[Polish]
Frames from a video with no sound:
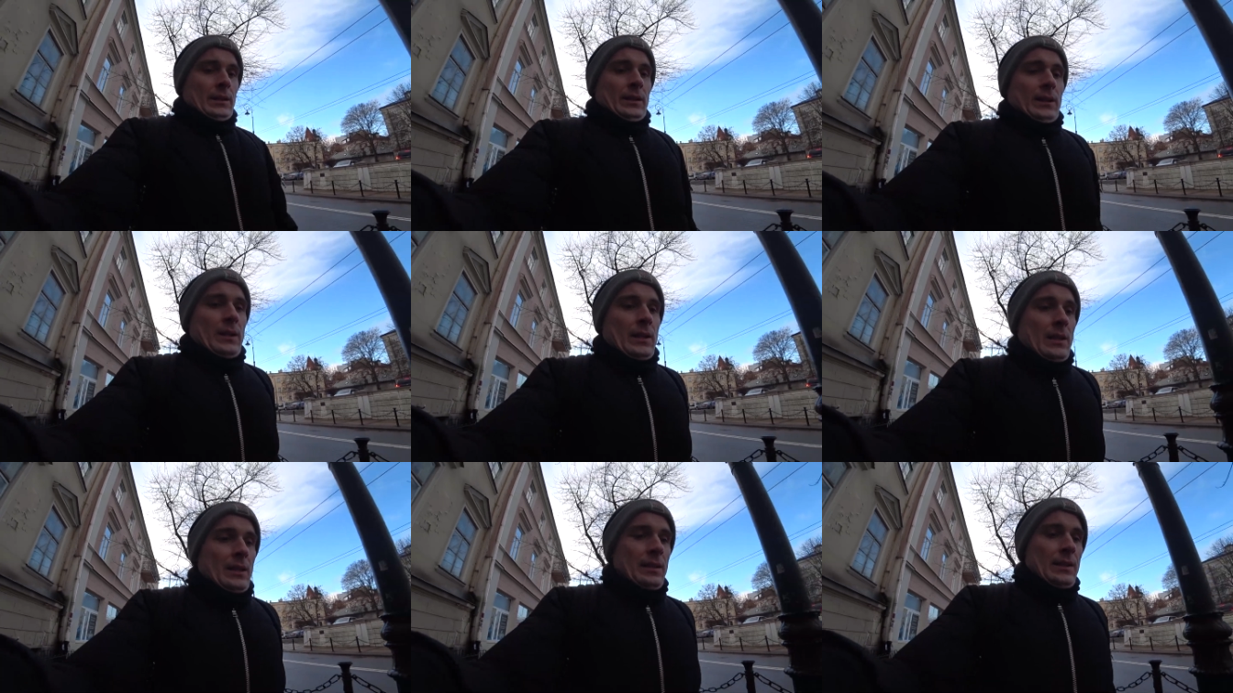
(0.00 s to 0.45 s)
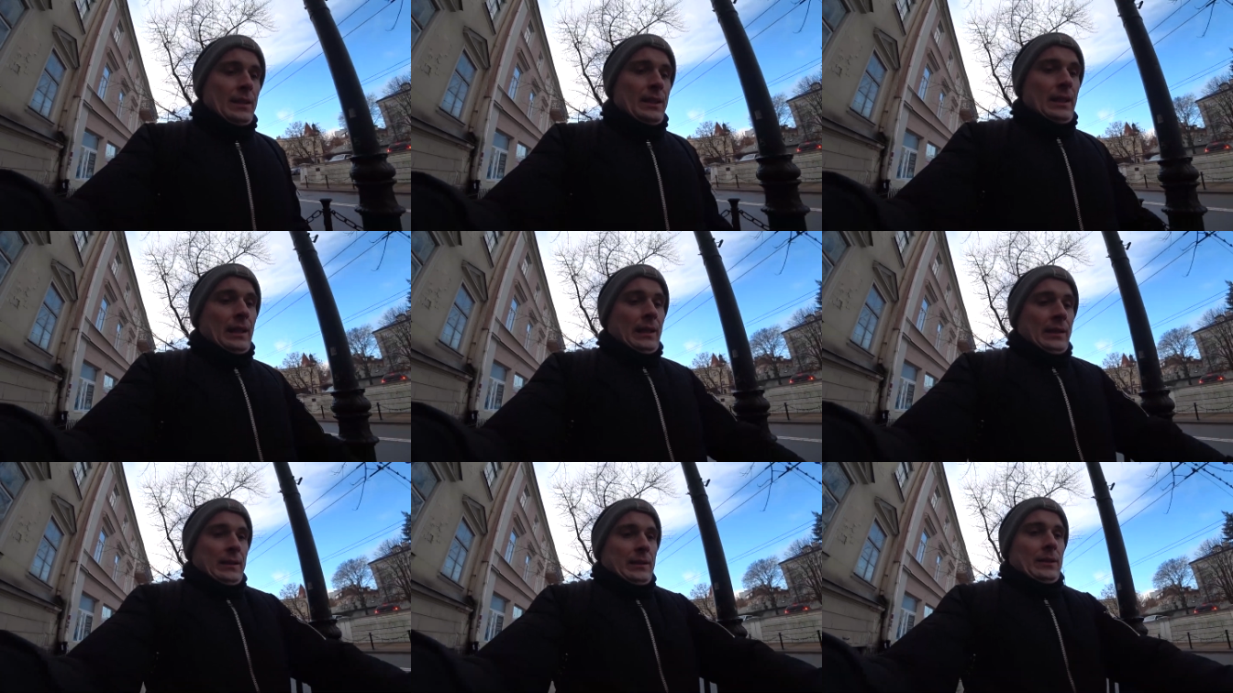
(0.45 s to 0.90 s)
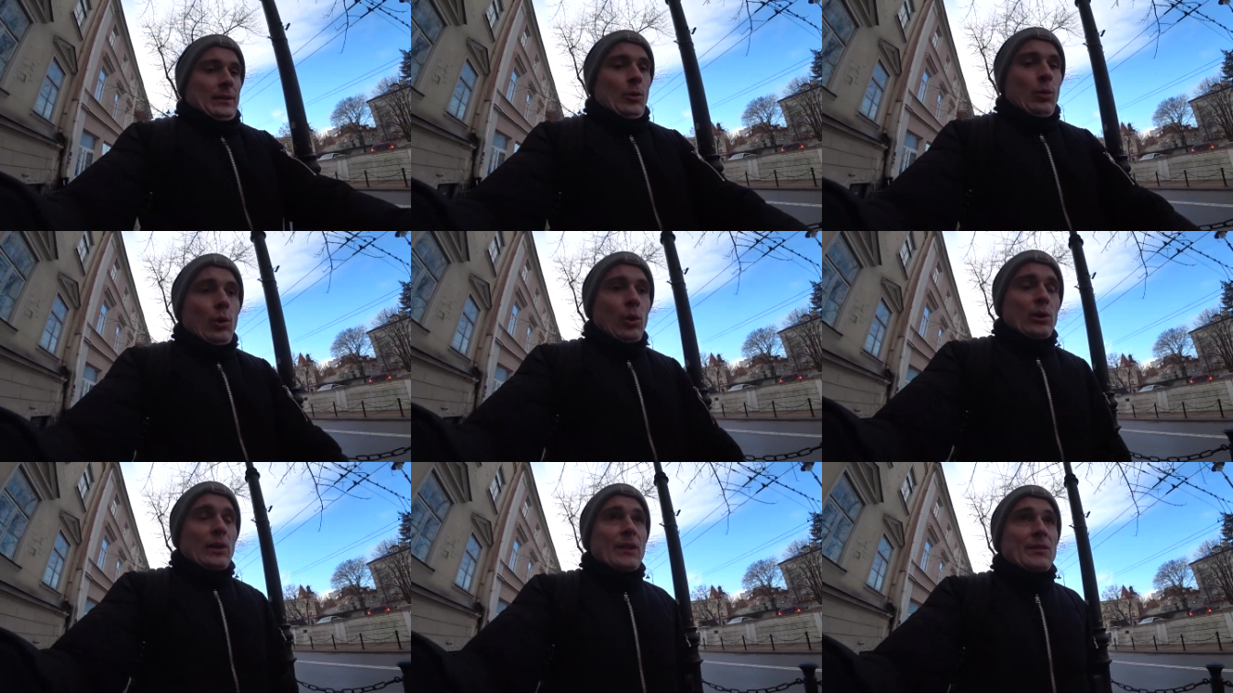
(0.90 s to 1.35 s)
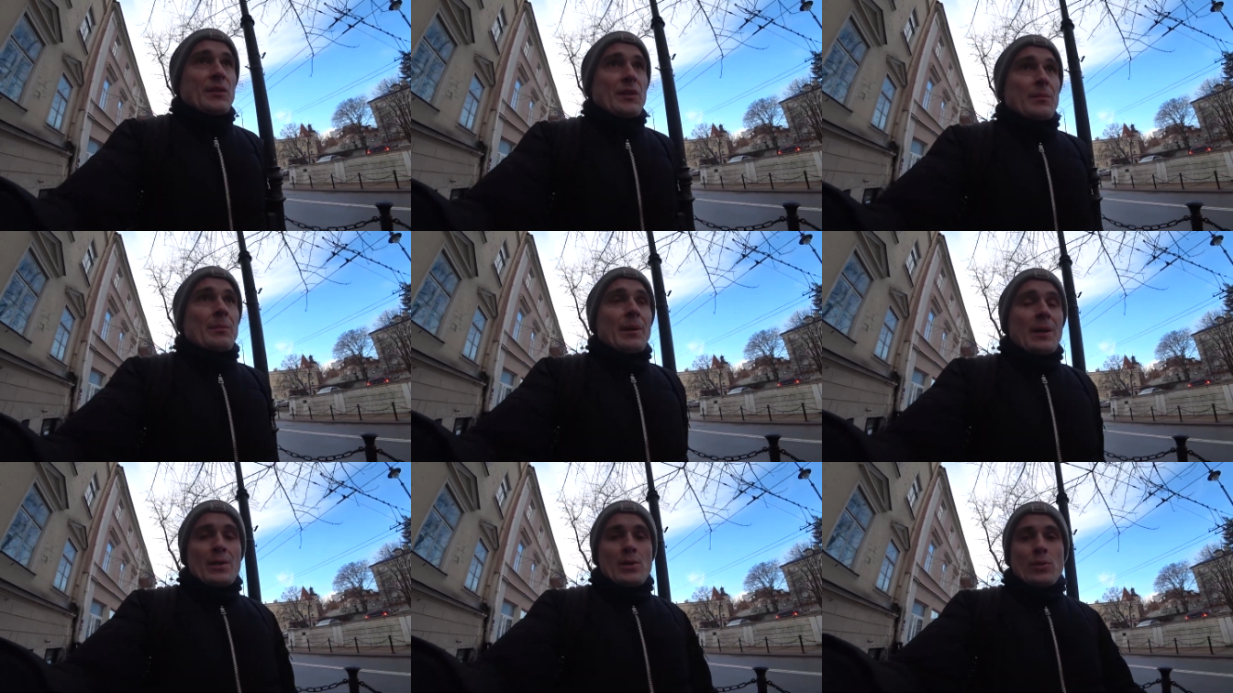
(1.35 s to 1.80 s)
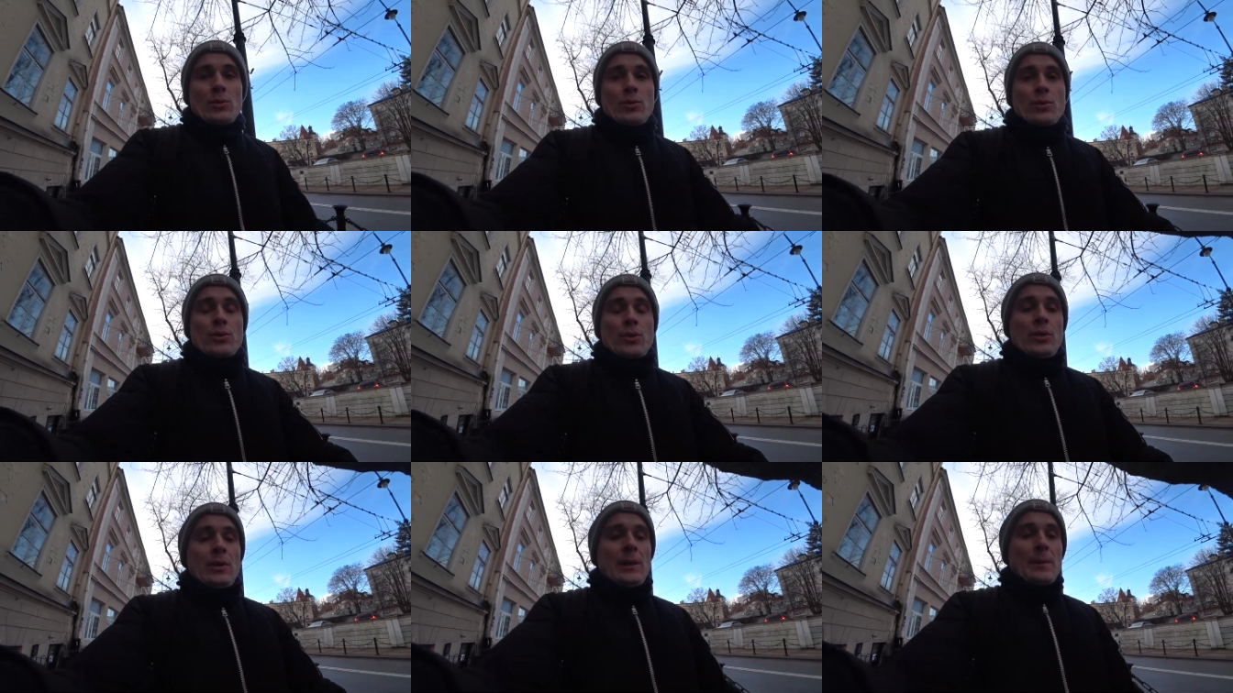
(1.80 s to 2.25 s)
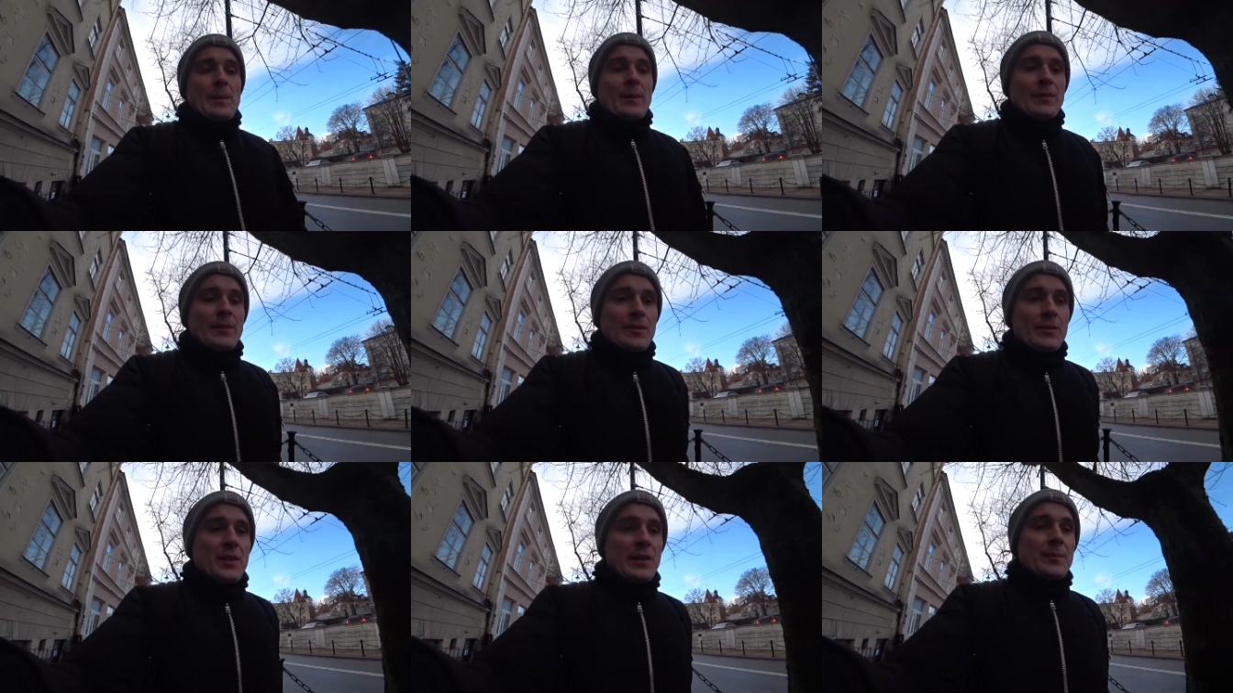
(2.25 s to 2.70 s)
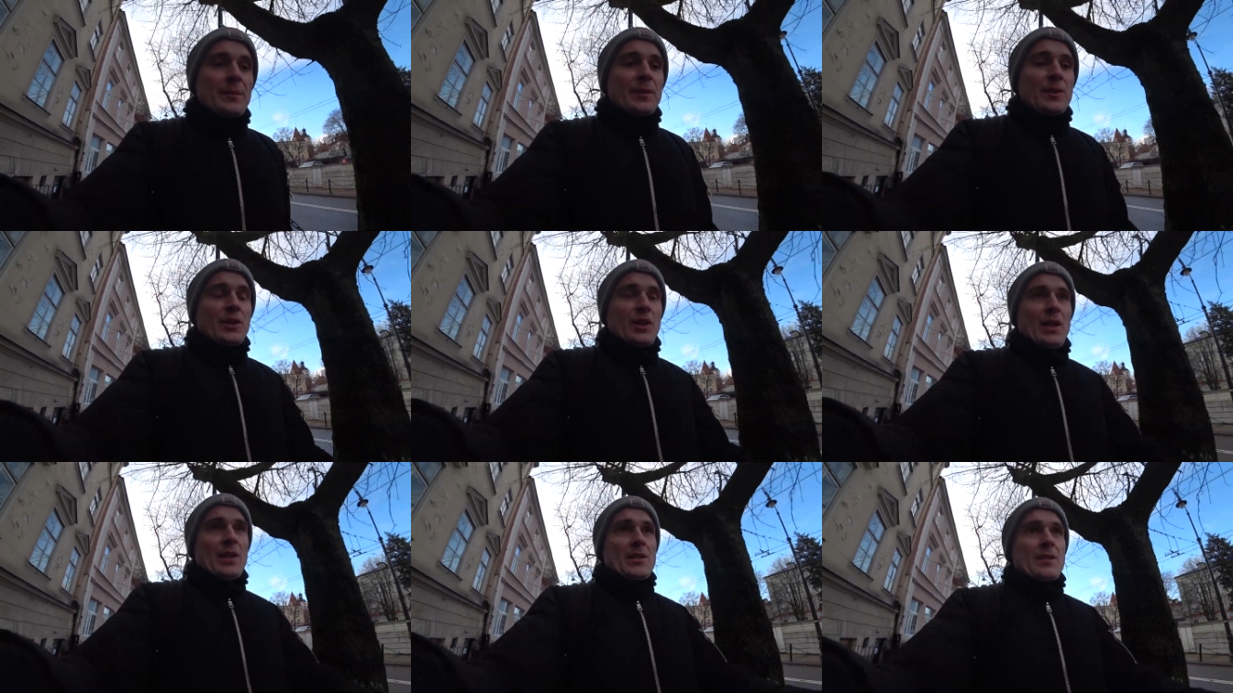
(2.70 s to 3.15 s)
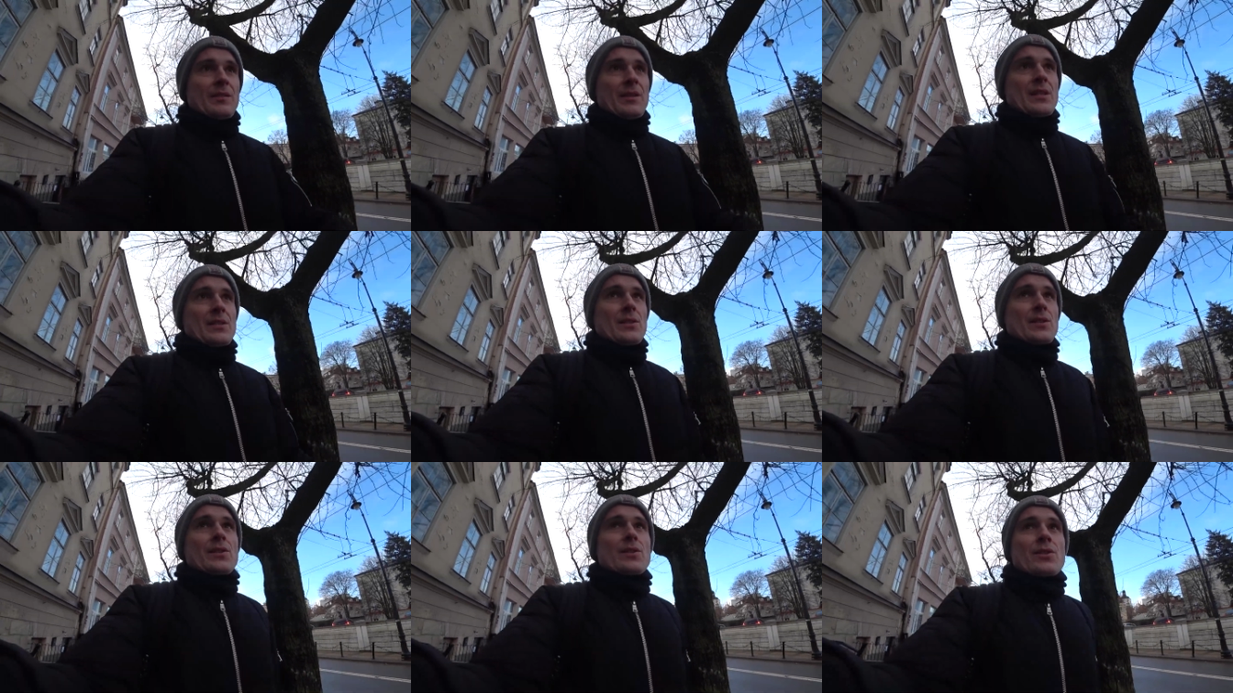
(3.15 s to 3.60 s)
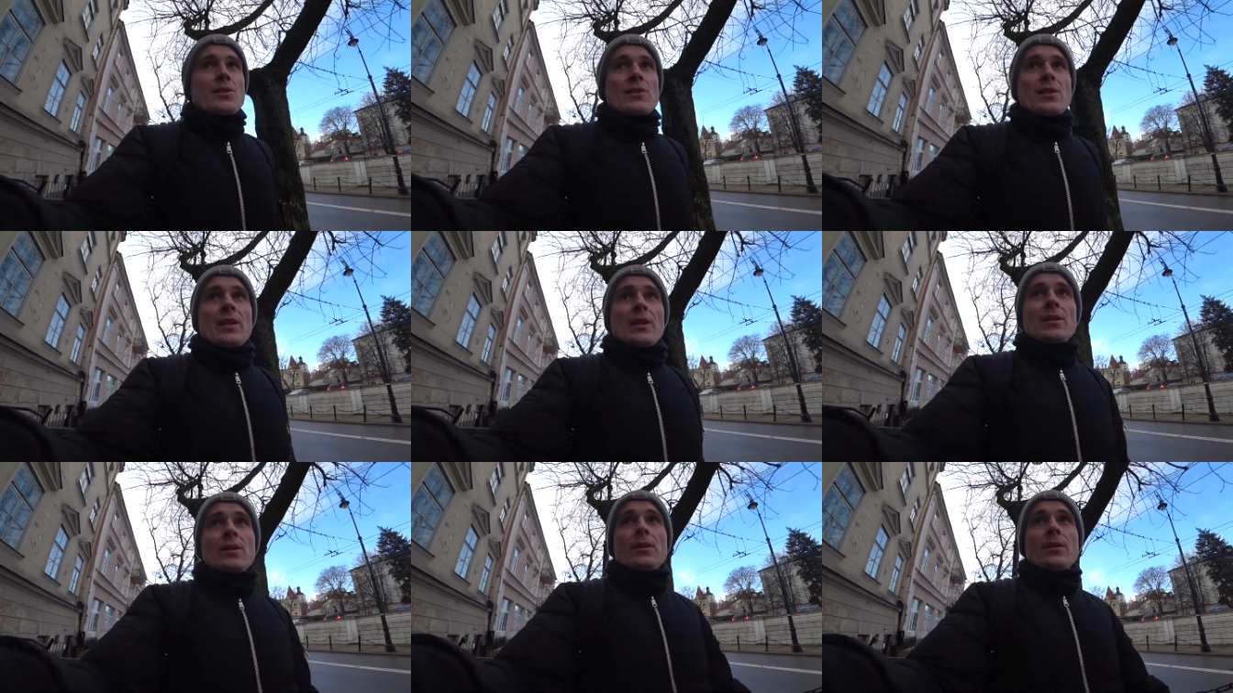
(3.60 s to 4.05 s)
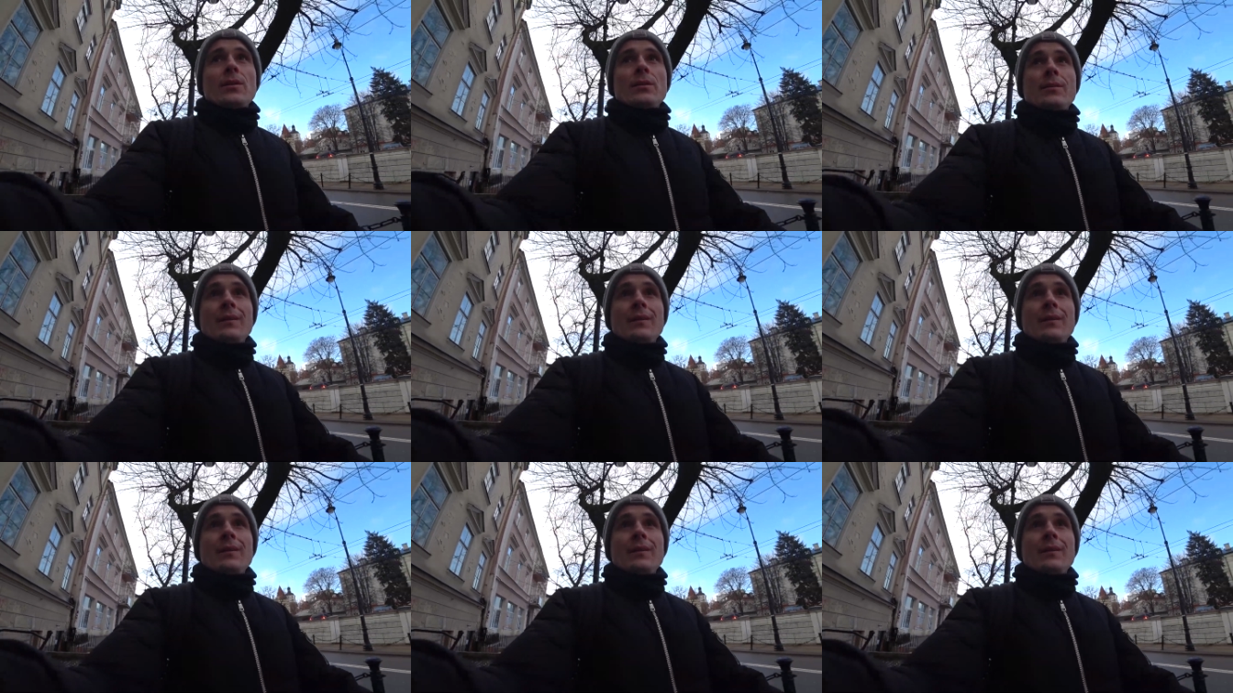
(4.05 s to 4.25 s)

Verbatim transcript: E, I tak, ulutek wziąłem bardzo dużo, naprawdę wziąłem trzy razy więcej niż ostatnio,